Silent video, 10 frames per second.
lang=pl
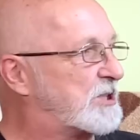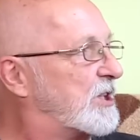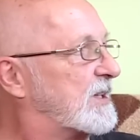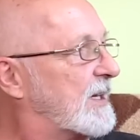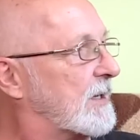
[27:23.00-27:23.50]

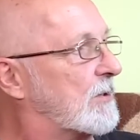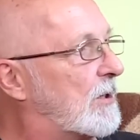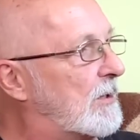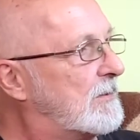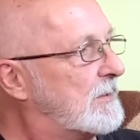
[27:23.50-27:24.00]
się
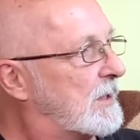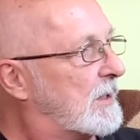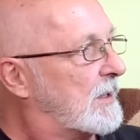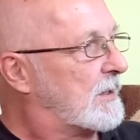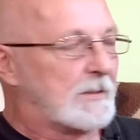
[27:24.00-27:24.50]
tego,
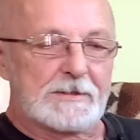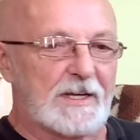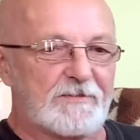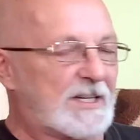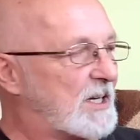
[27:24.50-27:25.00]

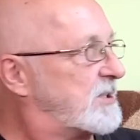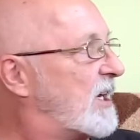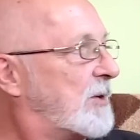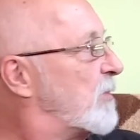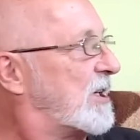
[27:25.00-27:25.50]
nie wyjaśniajmy